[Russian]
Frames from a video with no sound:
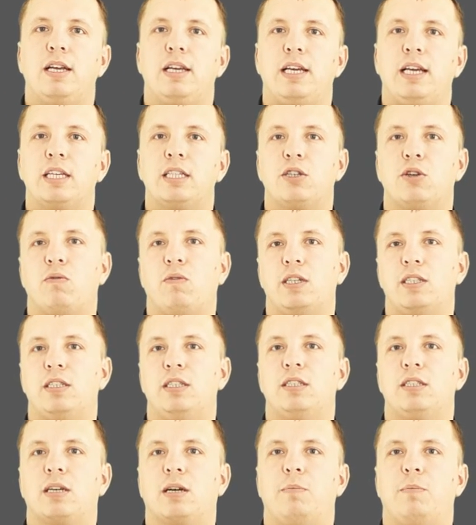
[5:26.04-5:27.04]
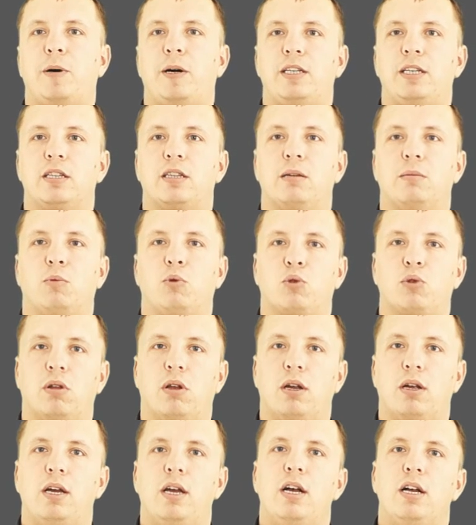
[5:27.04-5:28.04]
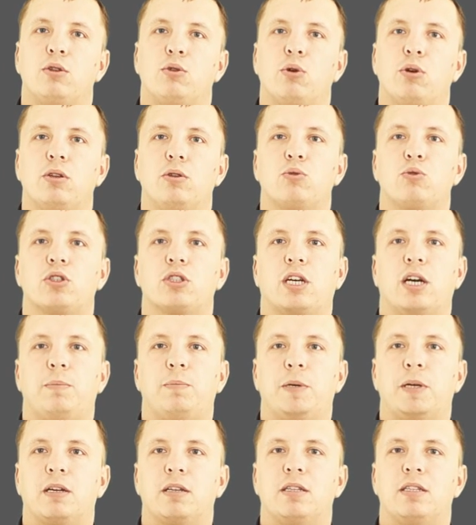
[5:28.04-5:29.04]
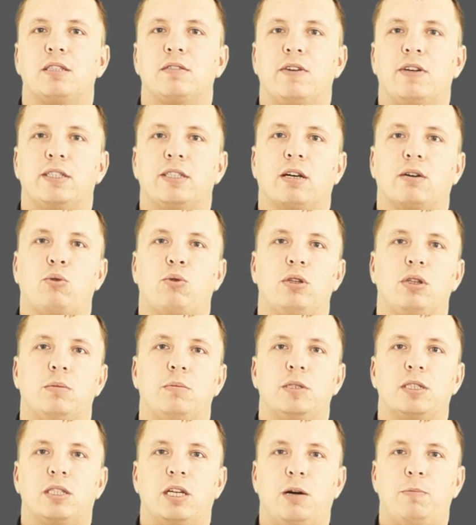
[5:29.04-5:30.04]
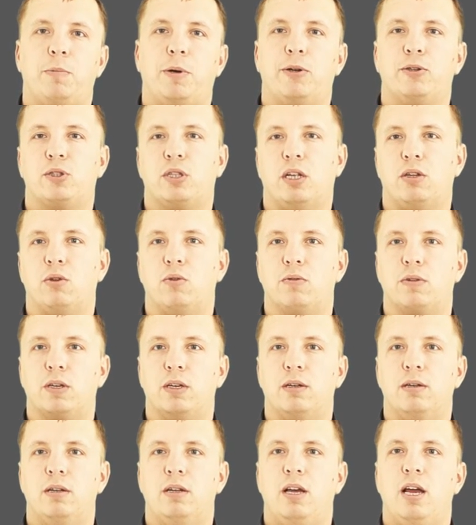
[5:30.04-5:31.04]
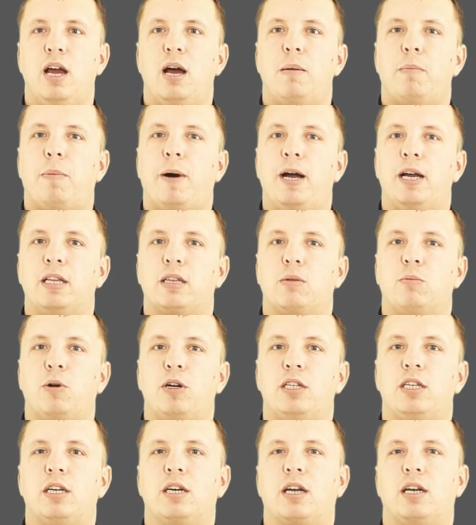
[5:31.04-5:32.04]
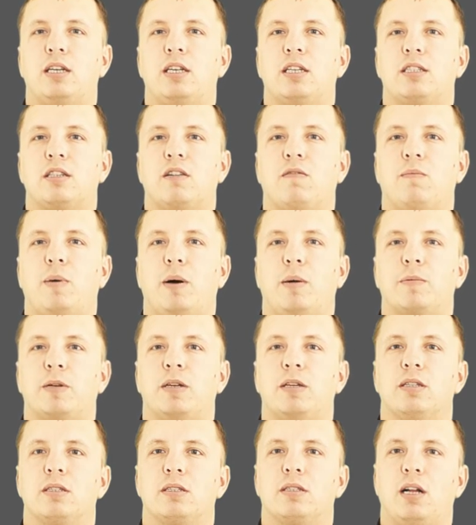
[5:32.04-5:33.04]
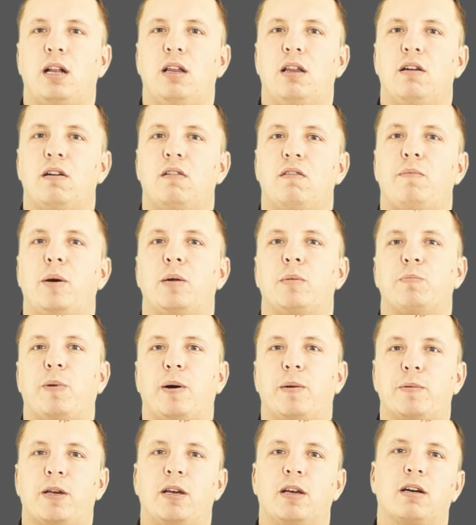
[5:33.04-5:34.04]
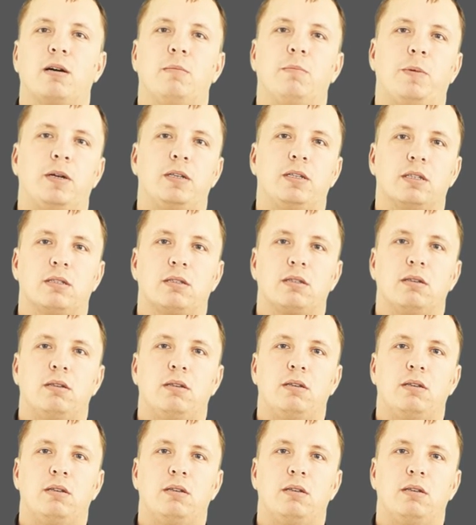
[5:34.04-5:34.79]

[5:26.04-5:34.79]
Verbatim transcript: если у вас есть компоненты модуля, то их нужно скопировать на свои законные места при установке. Поэтому они хранятся в папке install, в подпапке компонент.